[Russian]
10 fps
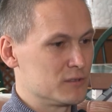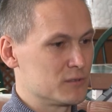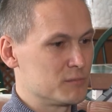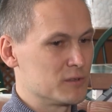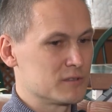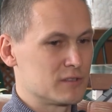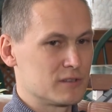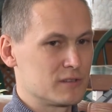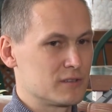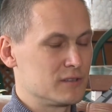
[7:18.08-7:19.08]
и чтобы он
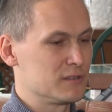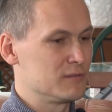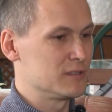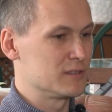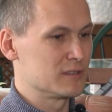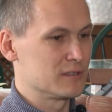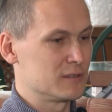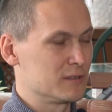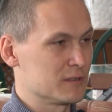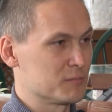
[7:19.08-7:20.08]
старался не зависеть от
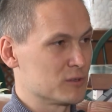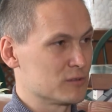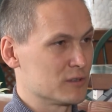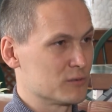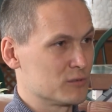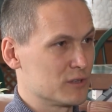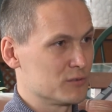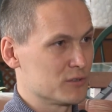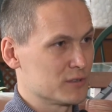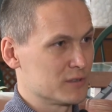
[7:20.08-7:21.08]
оценок просто
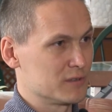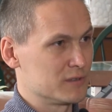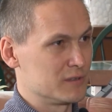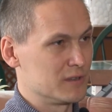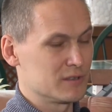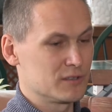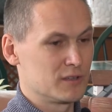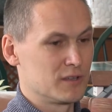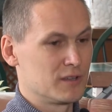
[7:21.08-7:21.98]
окружающих, даже